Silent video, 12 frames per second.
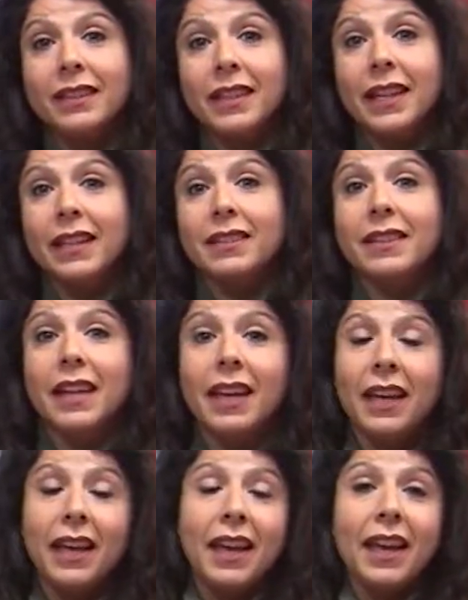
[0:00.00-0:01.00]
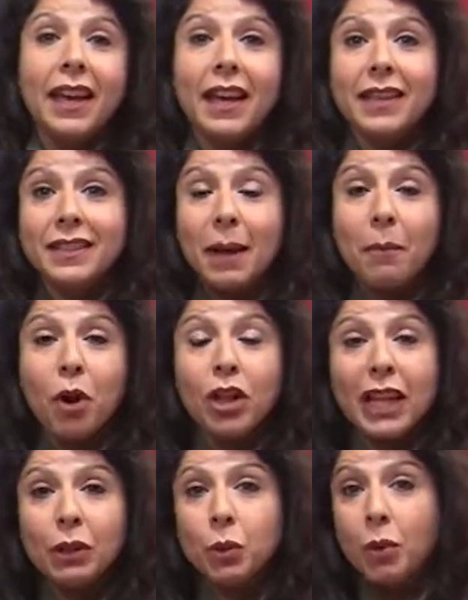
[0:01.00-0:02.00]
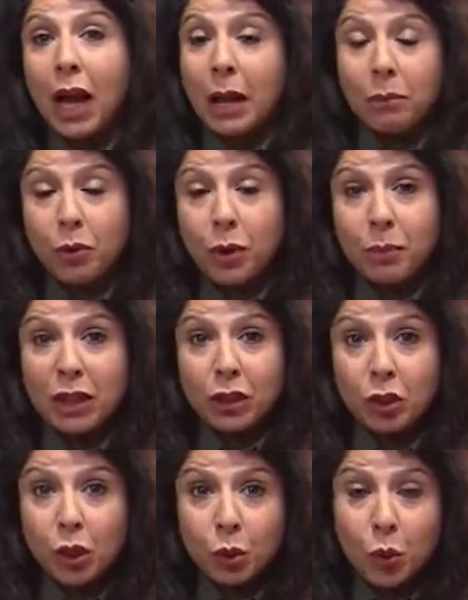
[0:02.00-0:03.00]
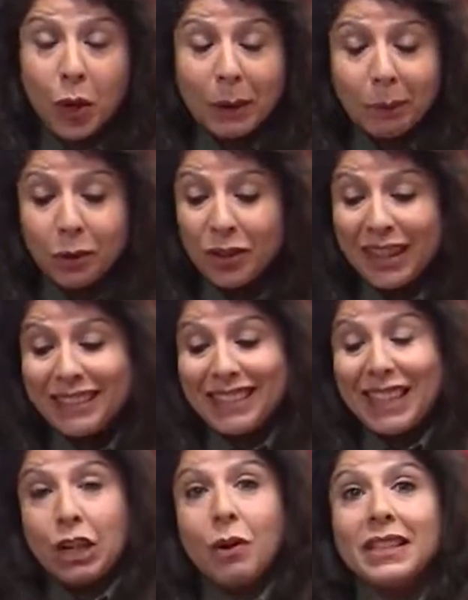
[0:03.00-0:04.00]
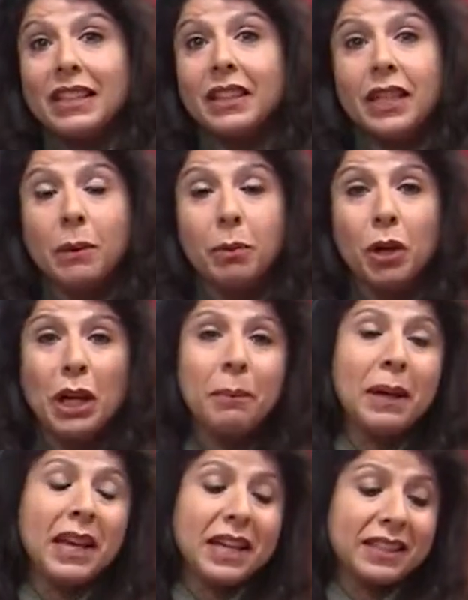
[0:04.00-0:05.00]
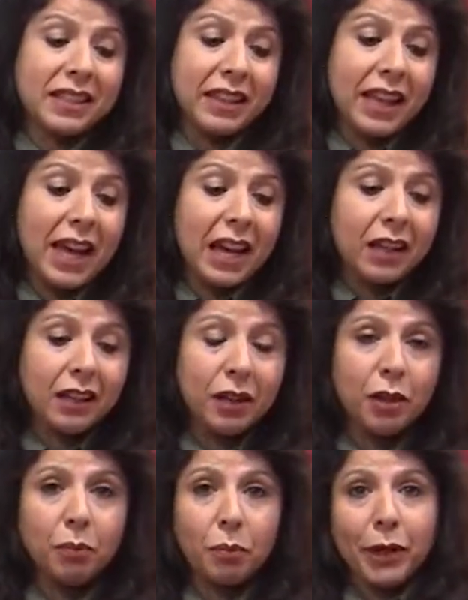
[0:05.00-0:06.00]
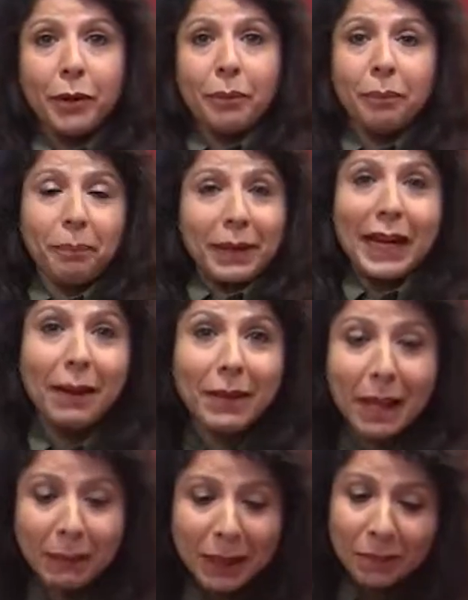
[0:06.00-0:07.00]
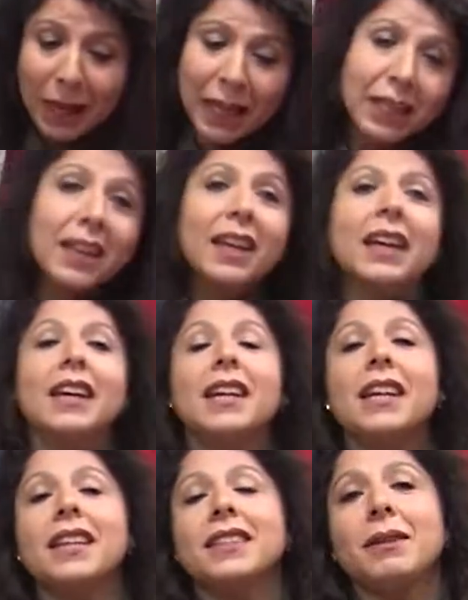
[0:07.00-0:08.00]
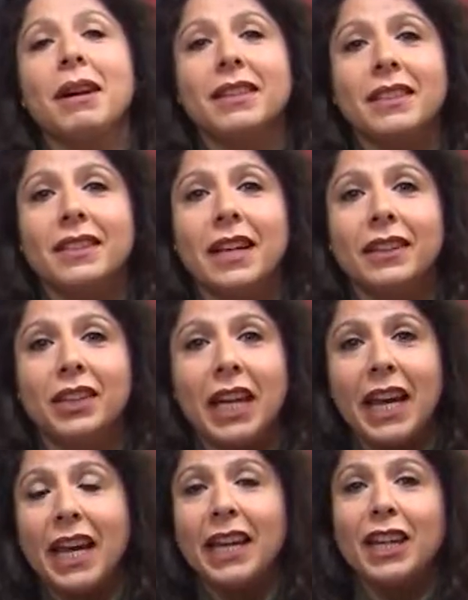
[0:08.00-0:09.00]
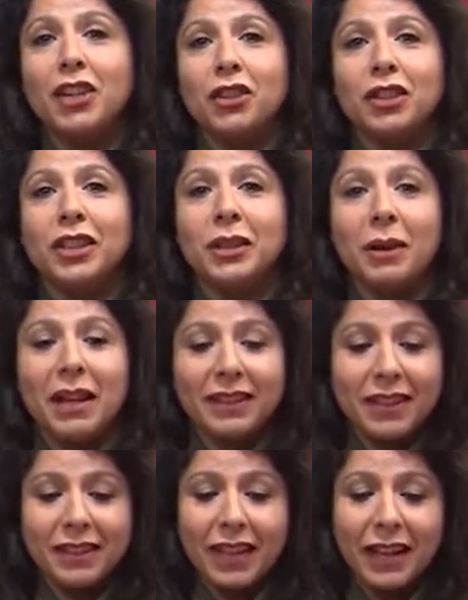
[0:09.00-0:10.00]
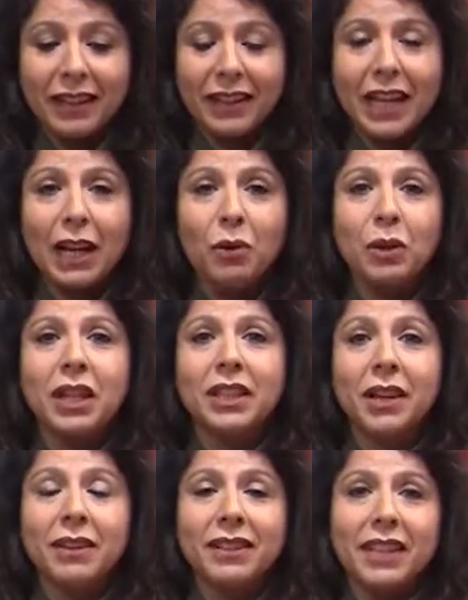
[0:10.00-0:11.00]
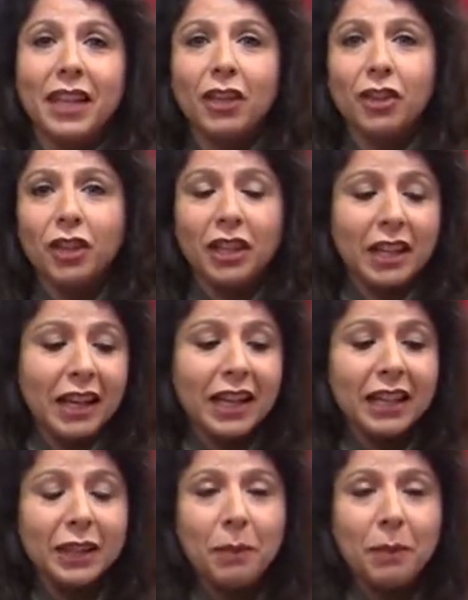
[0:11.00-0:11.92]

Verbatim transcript: así que se, amolda al movimiento de tu cuerpo, así que no vas a tener problema, es ideal, bueno, para la vida misma y si vas a hacer trekking o si te vas a hacer este, alguna travesía donde tenés que